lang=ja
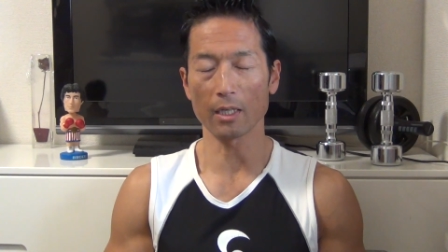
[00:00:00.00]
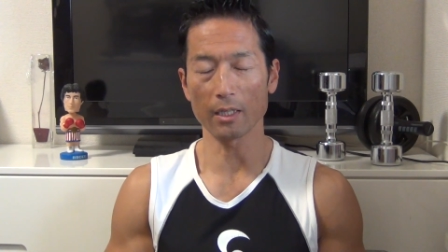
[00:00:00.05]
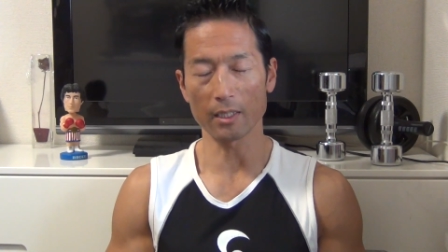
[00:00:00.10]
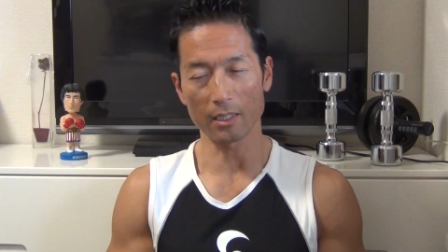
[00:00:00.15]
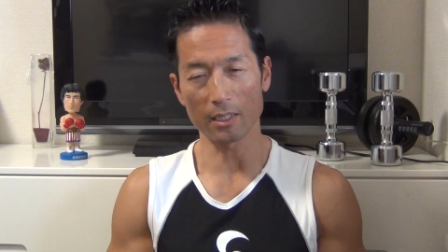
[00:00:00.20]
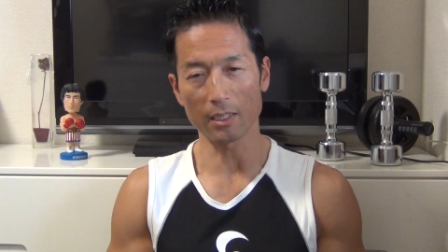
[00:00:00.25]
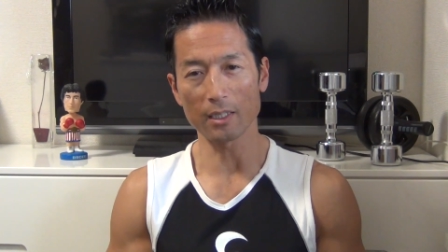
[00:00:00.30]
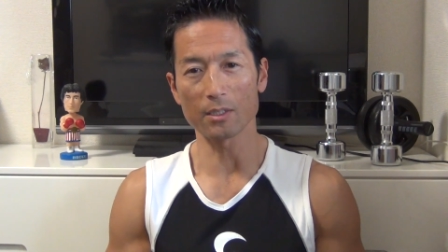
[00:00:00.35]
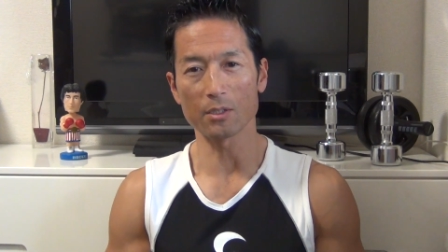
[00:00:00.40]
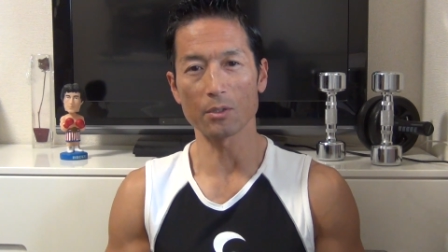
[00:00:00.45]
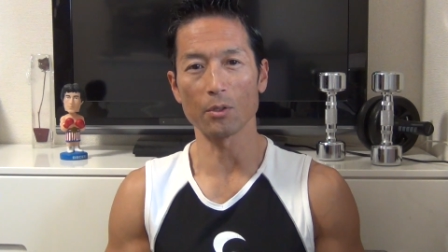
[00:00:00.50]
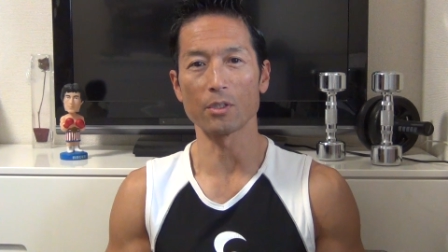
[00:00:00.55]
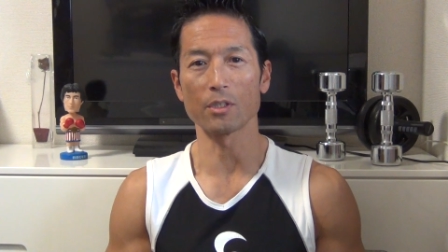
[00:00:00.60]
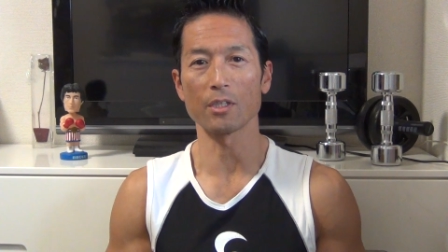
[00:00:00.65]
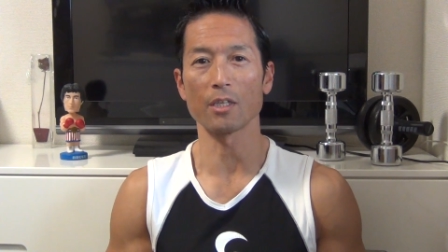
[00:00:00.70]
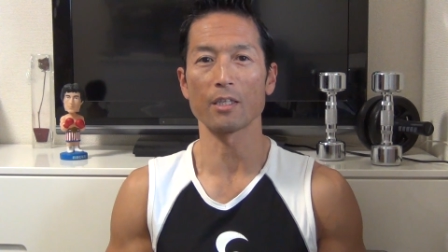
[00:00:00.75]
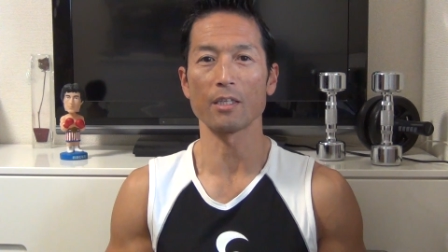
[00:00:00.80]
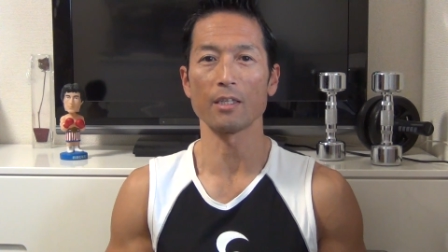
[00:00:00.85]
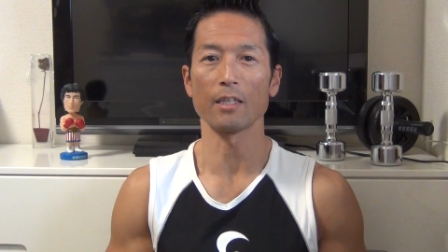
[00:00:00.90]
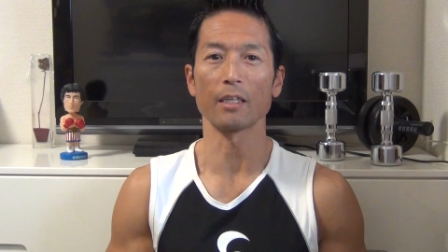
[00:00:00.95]
かなりな強い
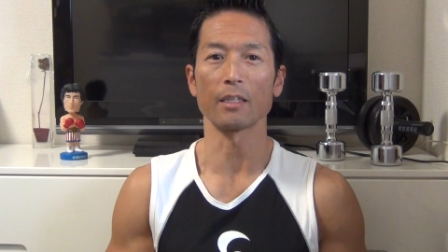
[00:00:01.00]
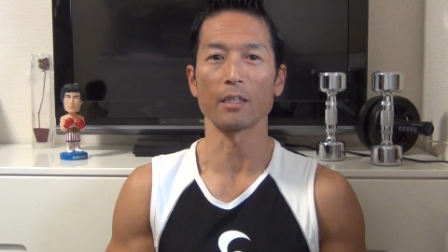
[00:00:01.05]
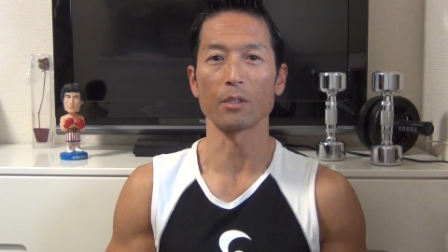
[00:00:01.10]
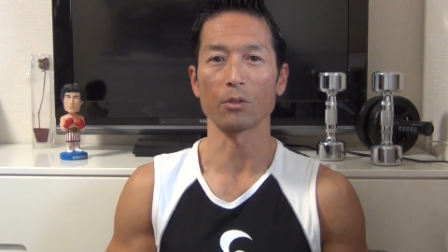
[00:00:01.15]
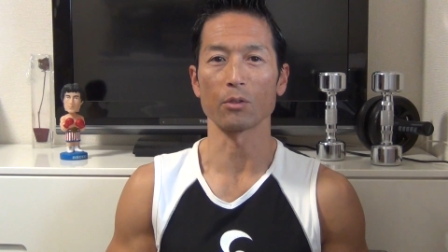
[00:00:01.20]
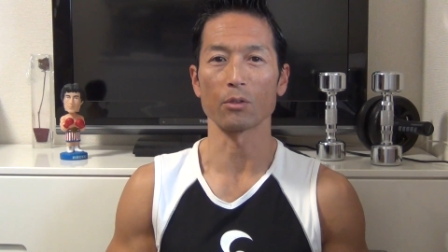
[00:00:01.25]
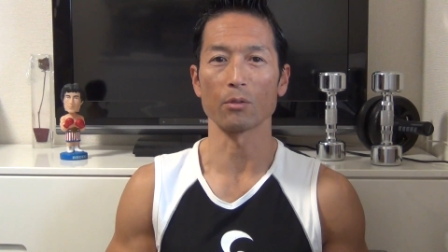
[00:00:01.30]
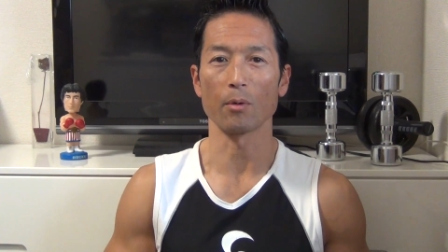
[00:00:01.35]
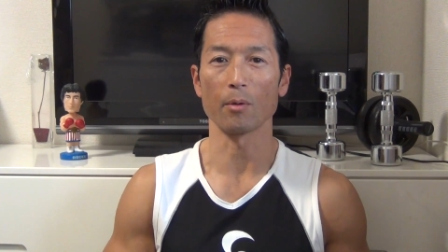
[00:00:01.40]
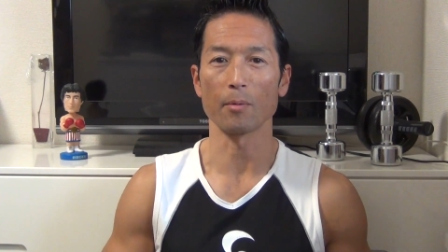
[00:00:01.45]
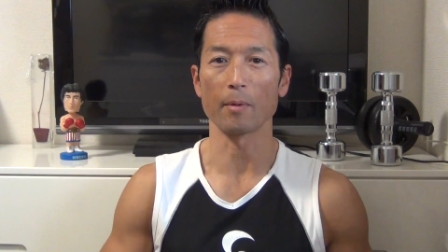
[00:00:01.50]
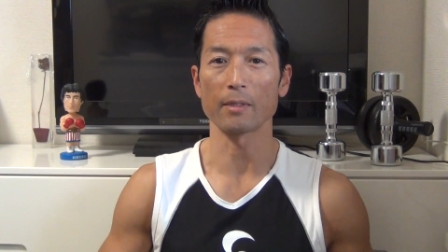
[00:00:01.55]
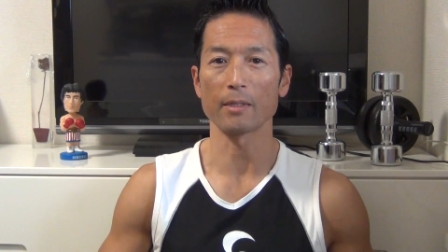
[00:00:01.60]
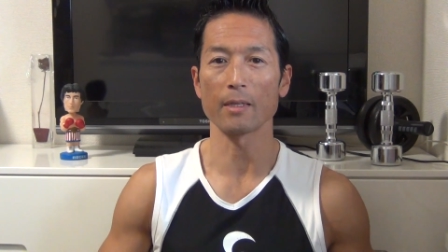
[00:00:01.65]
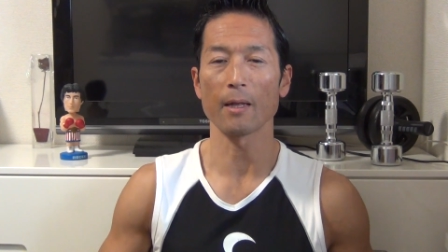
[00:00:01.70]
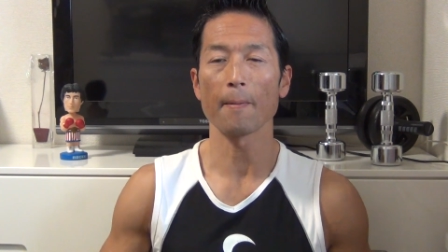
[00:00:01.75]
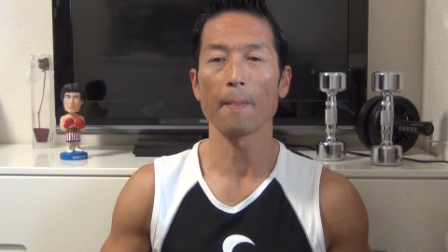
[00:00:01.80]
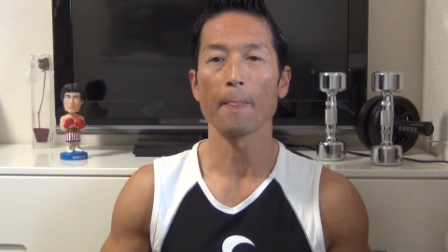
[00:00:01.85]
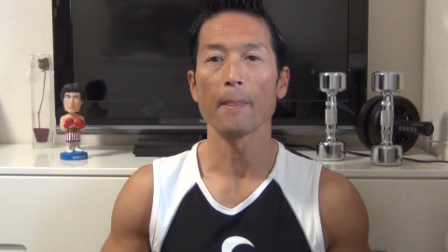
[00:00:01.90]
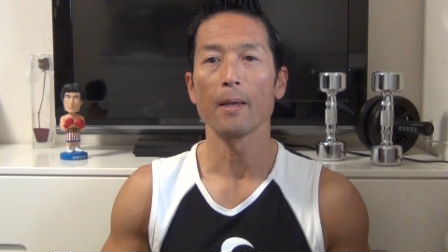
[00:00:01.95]
刺激になってくると思いま
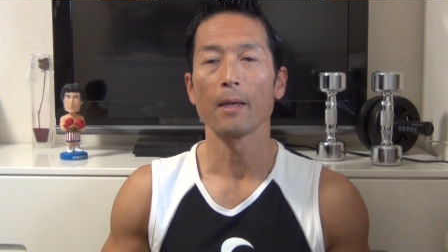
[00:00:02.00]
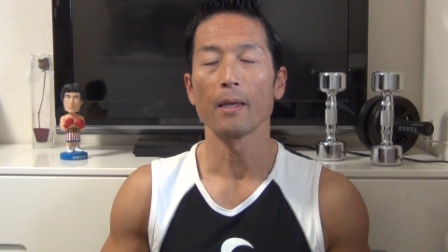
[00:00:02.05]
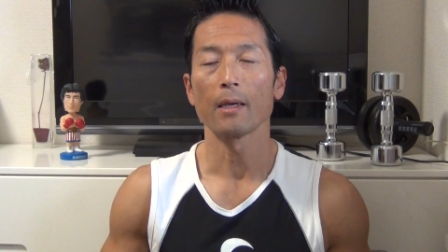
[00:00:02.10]
すね。